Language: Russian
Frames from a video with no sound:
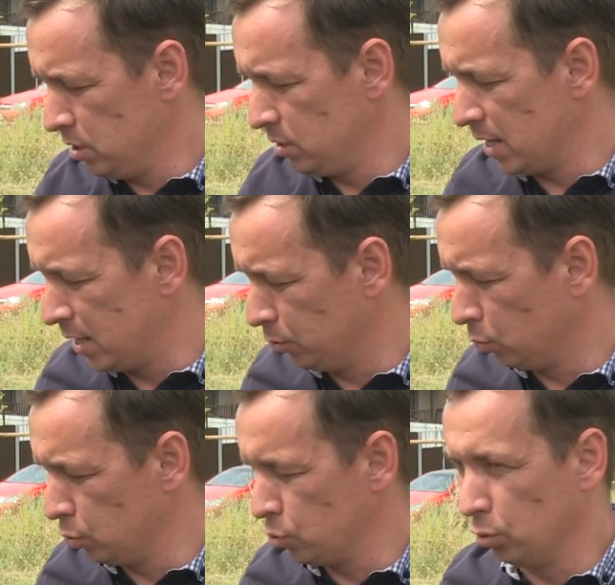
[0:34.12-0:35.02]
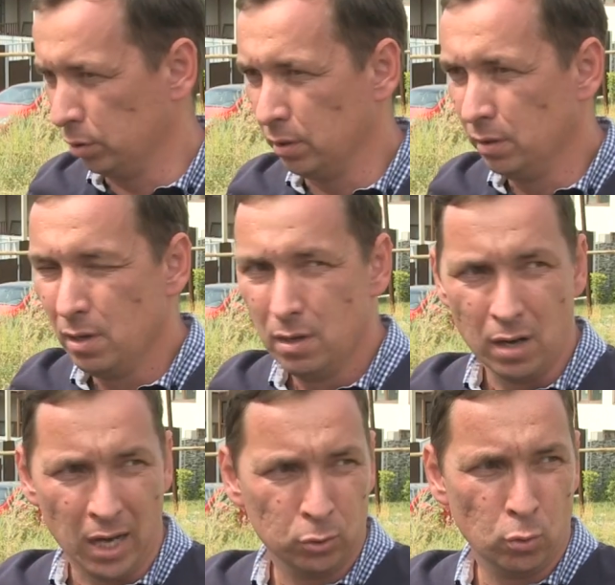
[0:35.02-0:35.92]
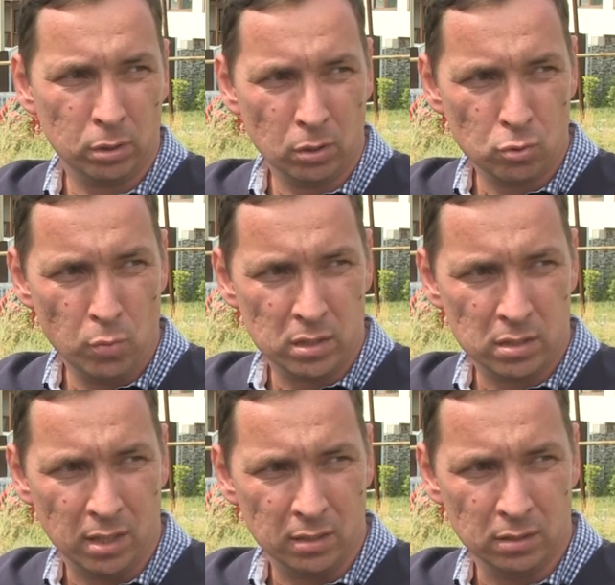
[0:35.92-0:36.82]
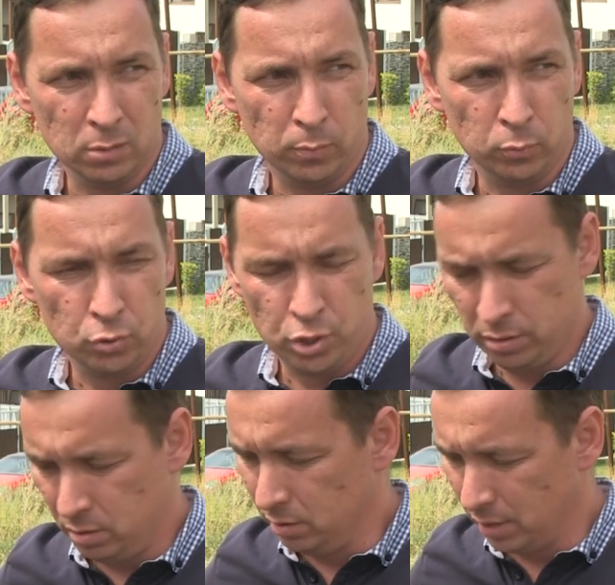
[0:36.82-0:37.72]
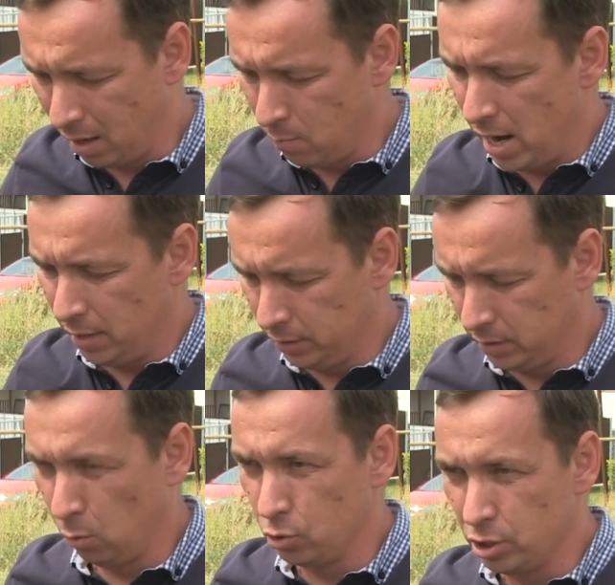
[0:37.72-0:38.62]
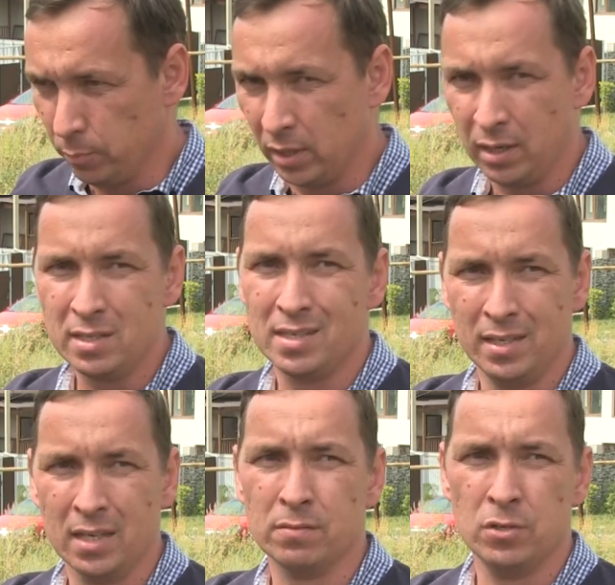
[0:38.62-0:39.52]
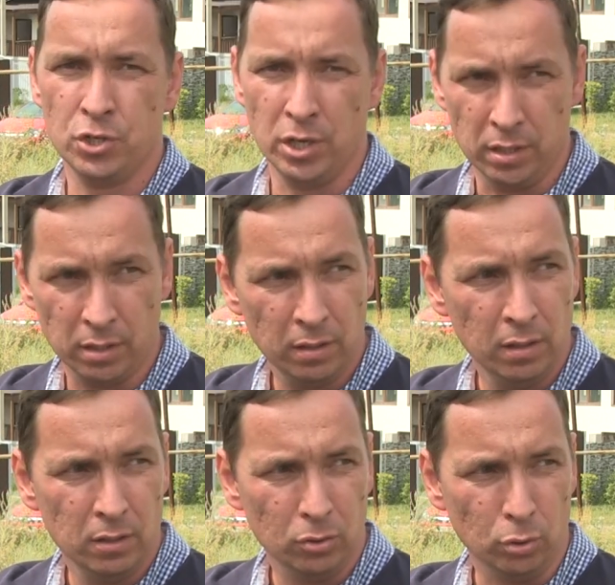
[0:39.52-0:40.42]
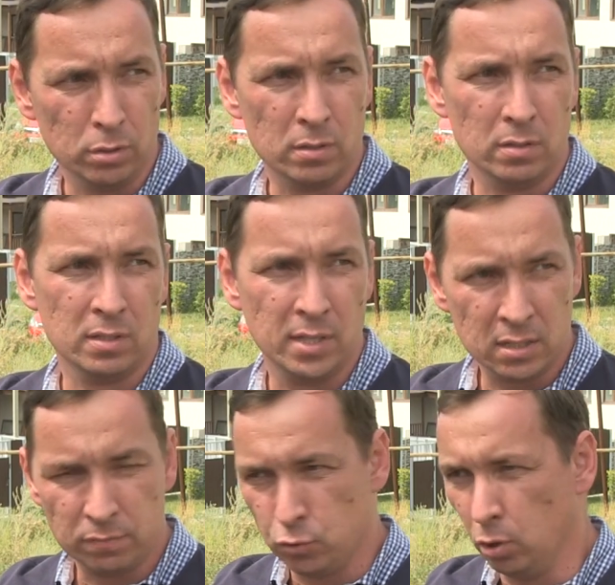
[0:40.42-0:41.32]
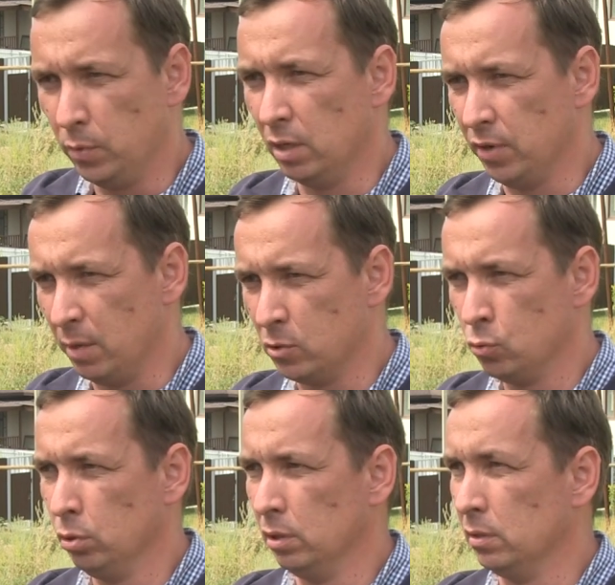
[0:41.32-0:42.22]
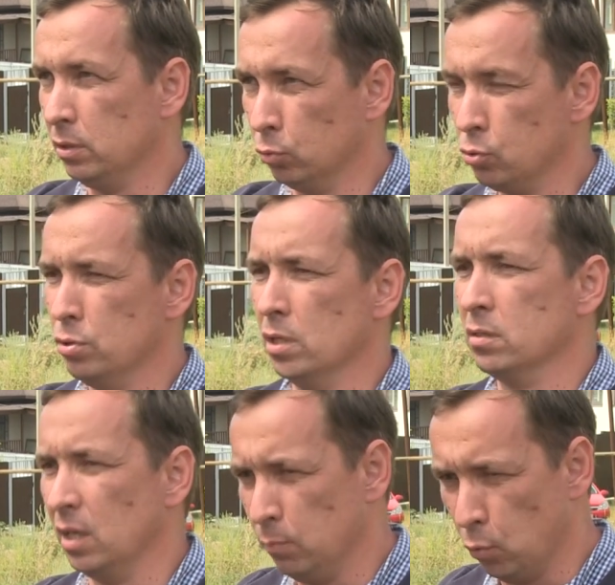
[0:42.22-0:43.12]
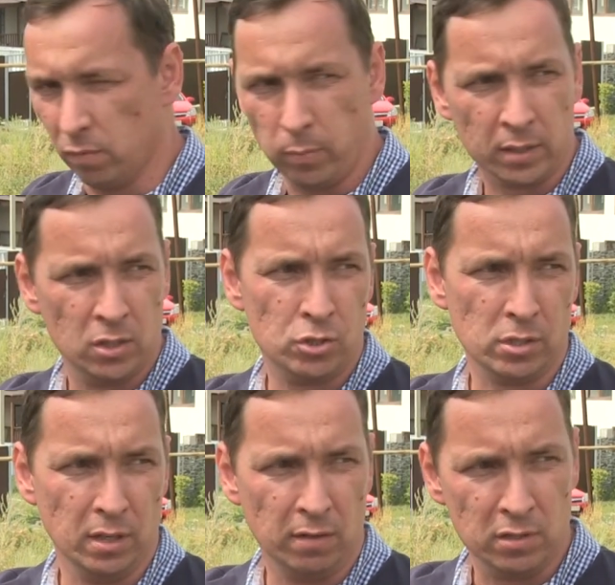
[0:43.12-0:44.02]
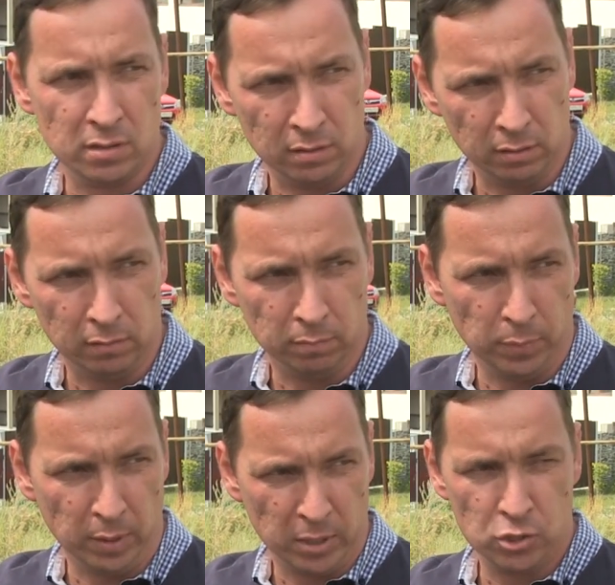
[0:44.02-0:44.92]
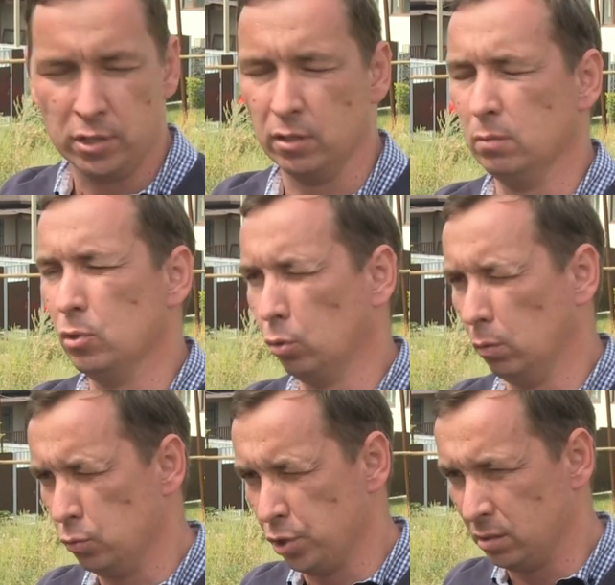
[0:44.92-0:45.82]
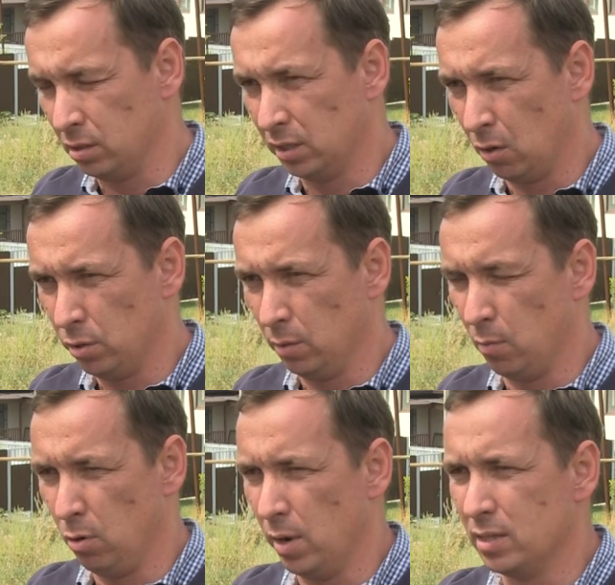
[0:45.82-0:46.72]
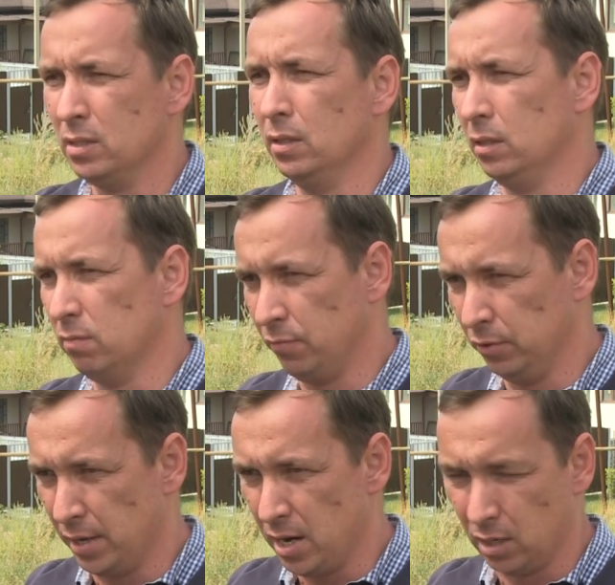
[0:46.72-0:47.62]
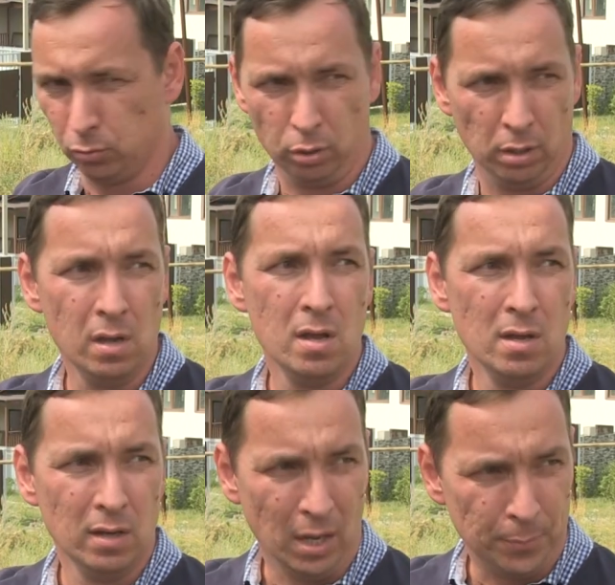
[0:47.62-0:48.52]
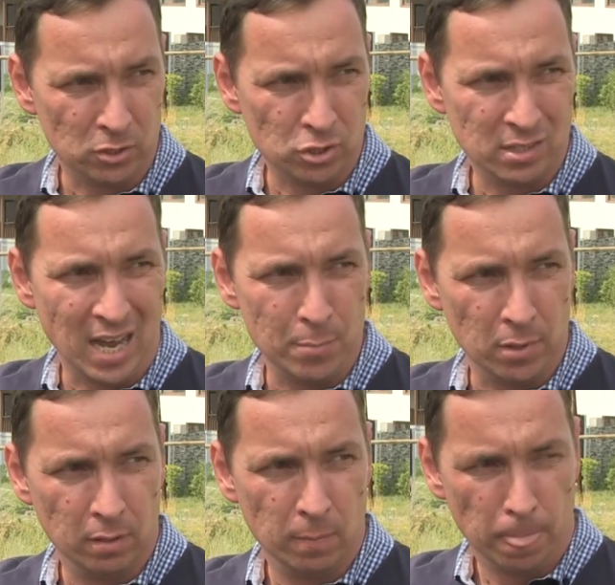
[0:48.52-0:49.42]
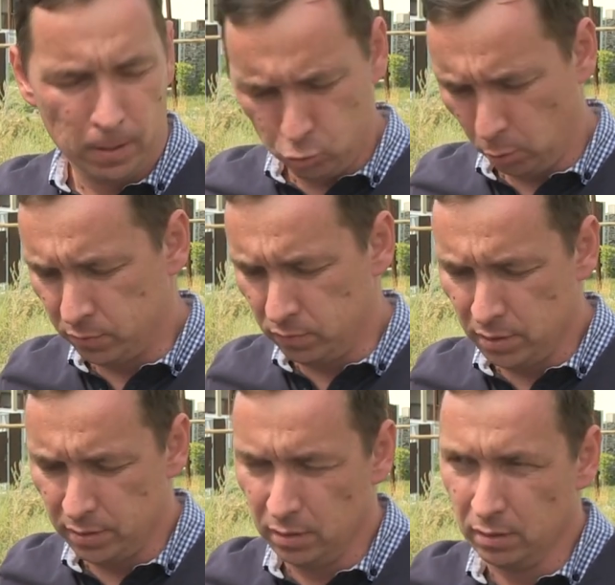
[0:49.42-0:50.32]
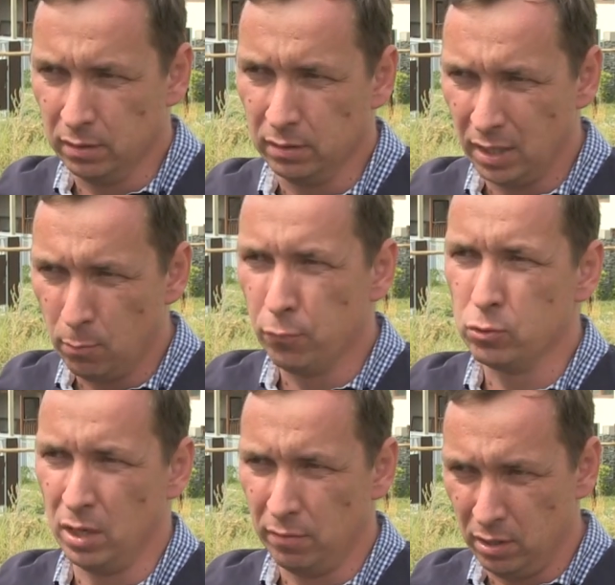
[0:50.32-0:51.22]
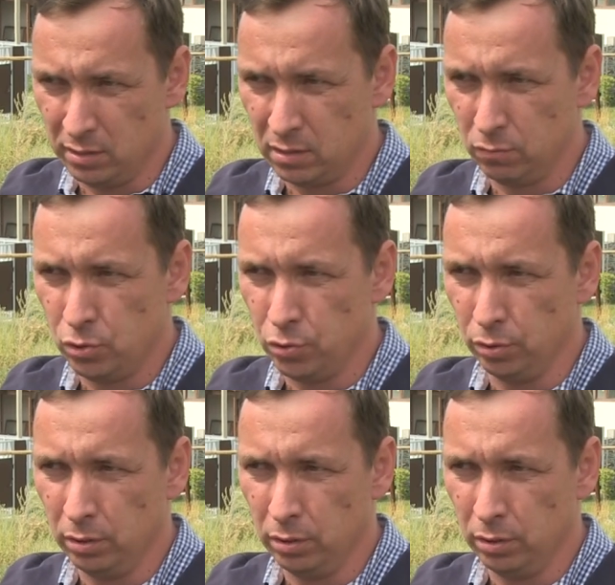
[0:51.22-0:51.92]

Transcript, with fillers: не идеально, но хоть что-то. от города, разумеется, хотелось бы получить нормальное дорожное покрытие и освещение. То есть здесь в темное время суток не то, что нет столбов, а практически на весь этот почти километровый участок дороги, по-моему, один или два фонаря, которые, опять же, сами собственники домов установили за свой счет.